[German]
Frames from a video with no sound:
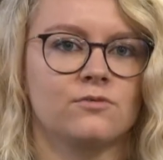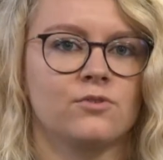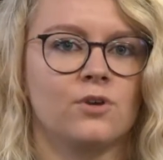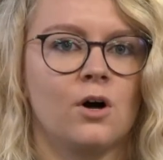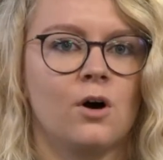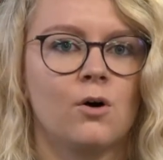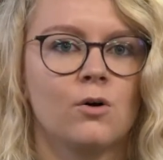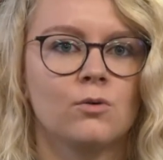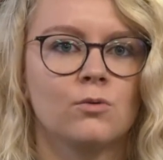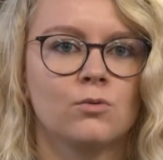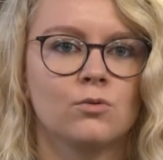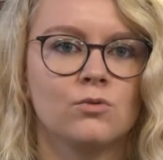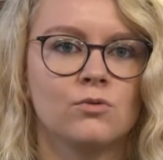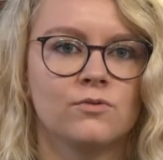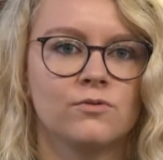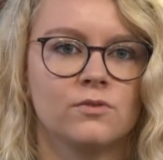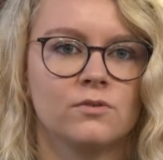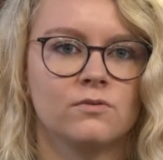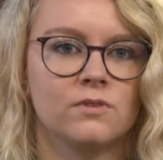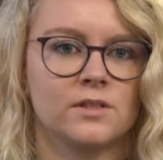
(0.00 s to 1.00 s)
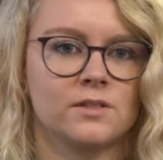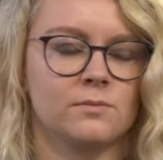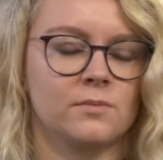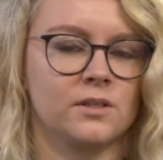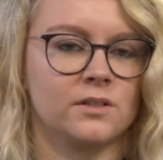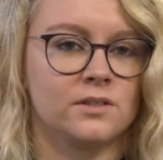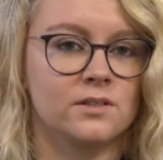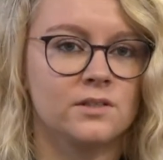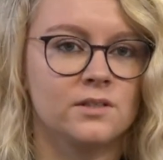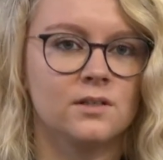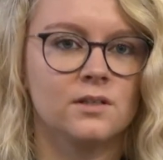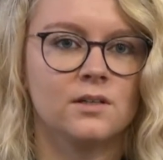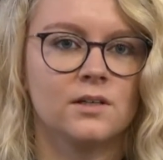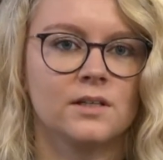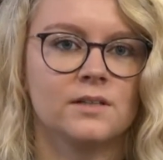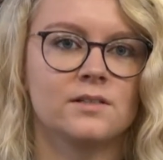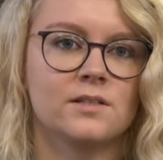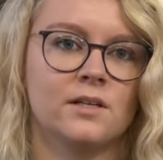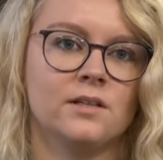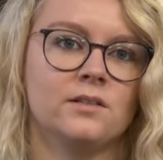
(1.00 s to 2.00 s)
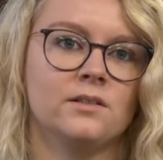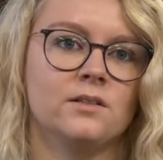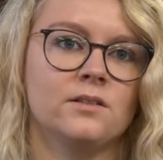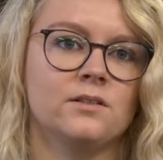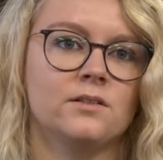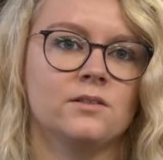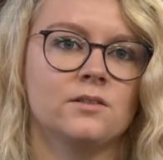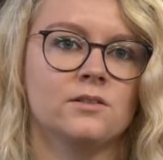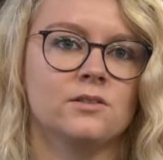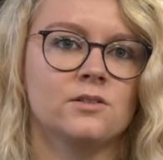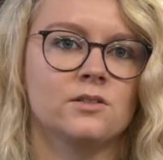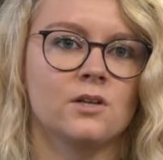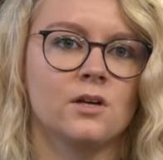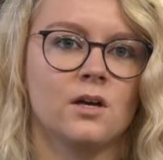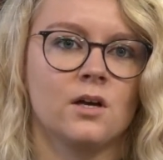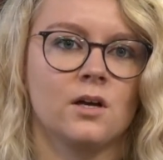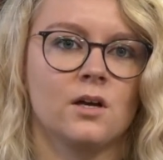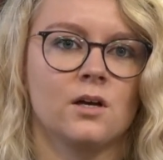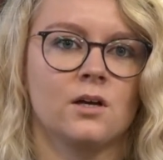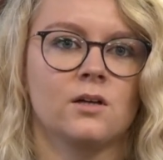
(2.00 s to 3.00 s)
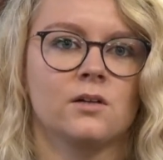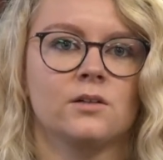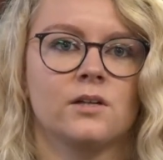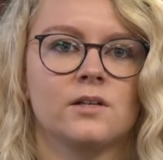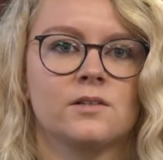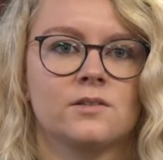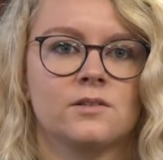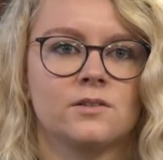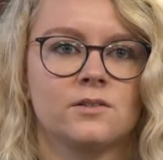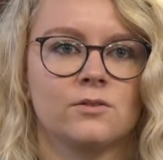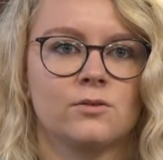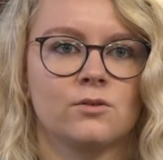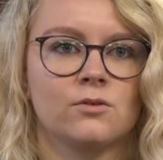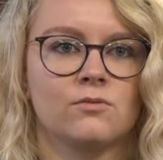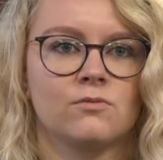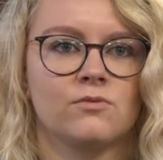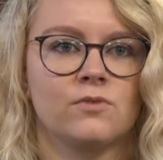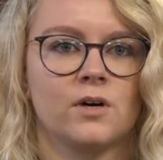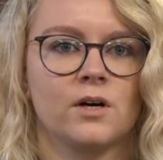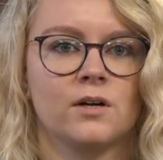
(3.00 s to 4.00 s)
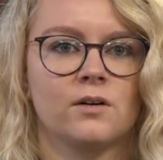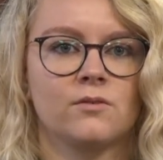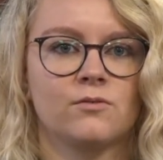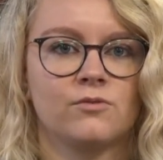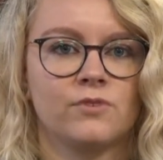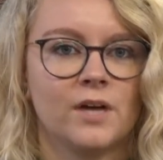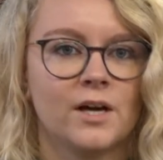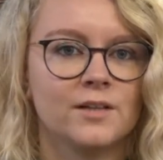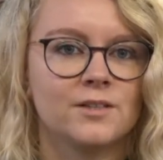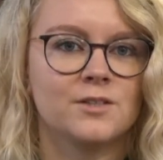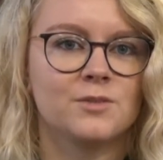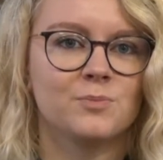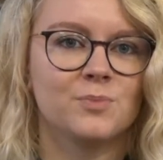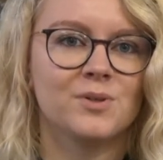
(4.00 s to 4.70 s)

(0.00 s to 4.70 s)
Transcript: vor Augen rufe, was mein Ziel letztendlich ist, dass ich irgendwann fertig